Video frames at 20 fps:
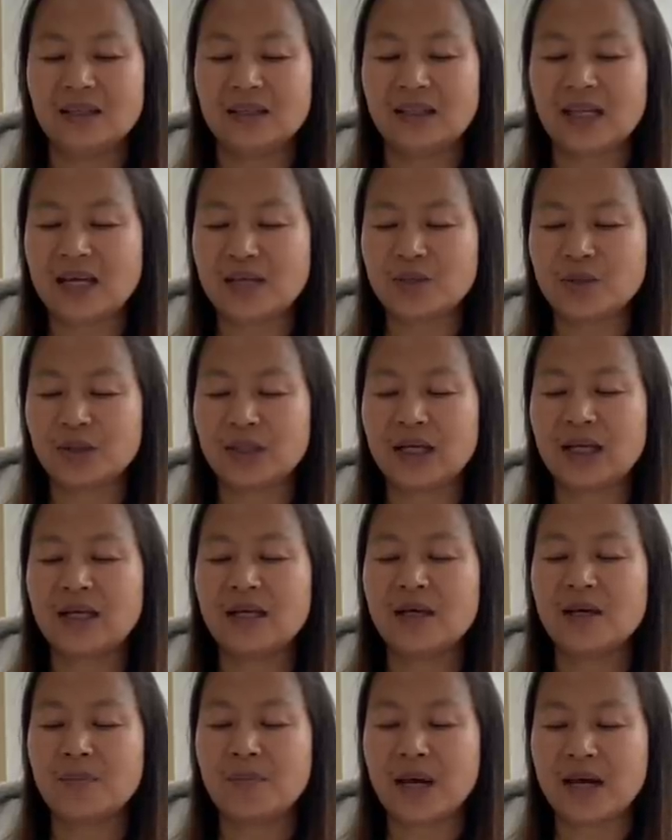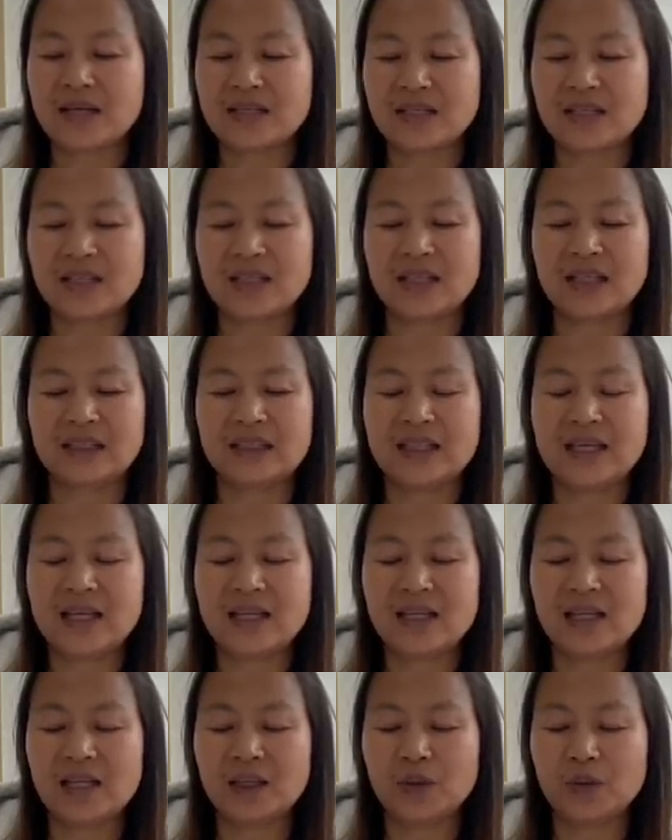他说呢，潘石屹呢
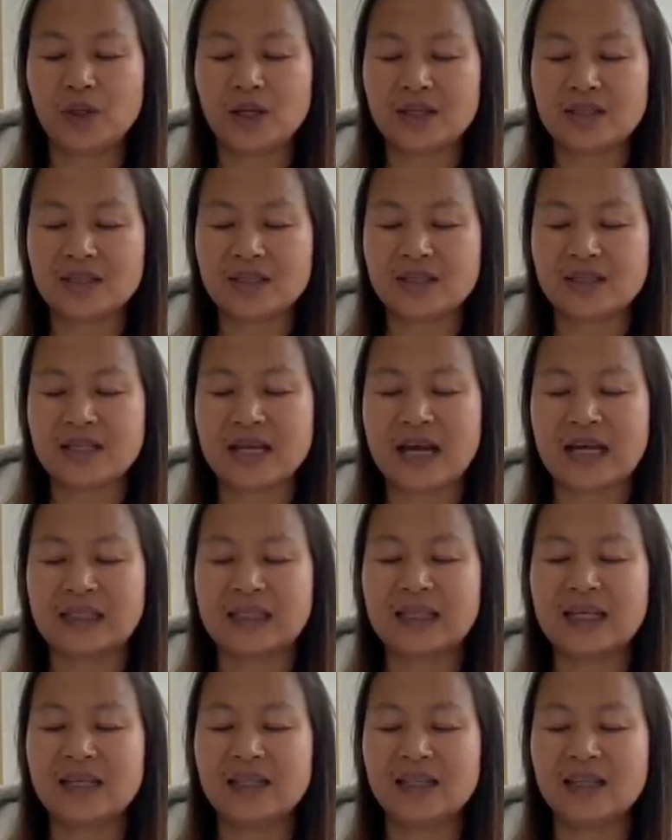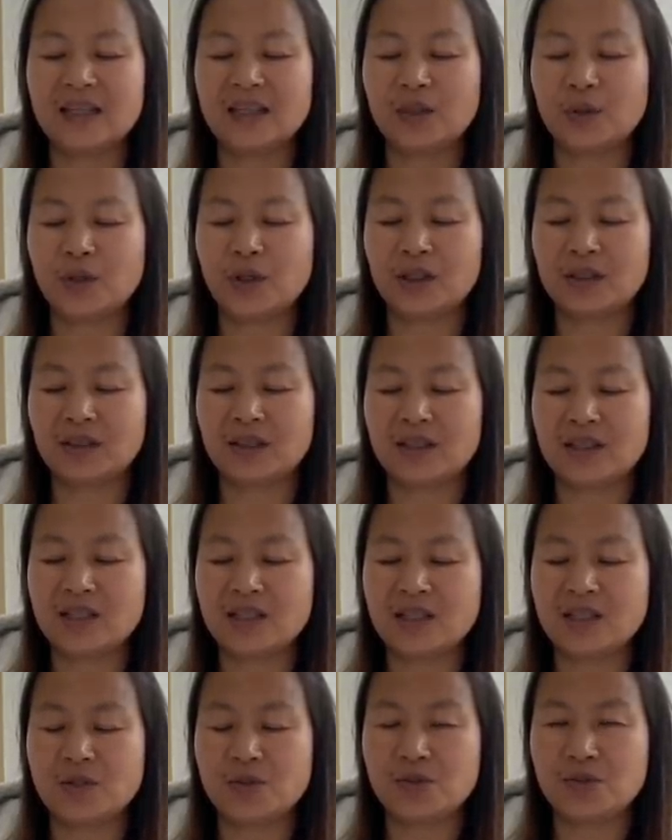天天都要自杀，天天都要得
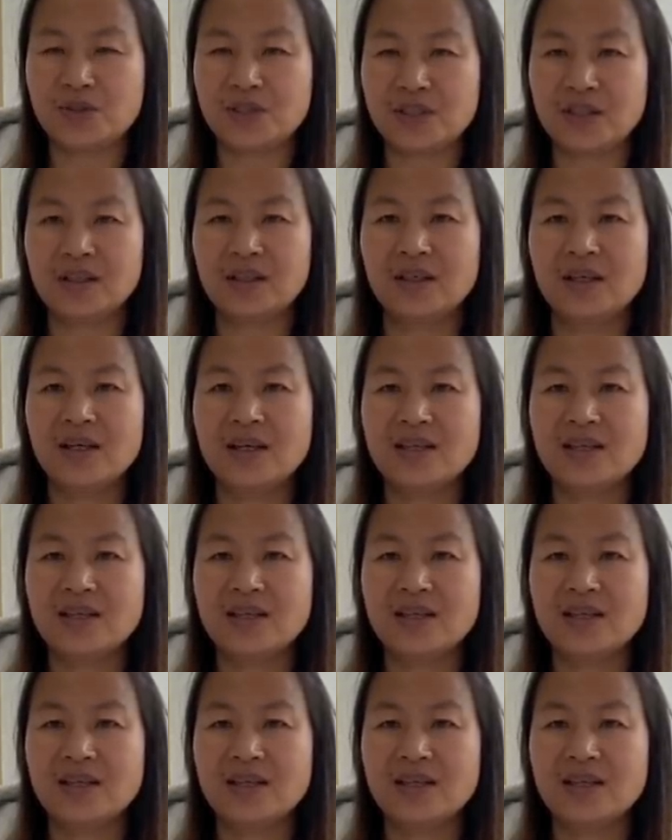抑郁症。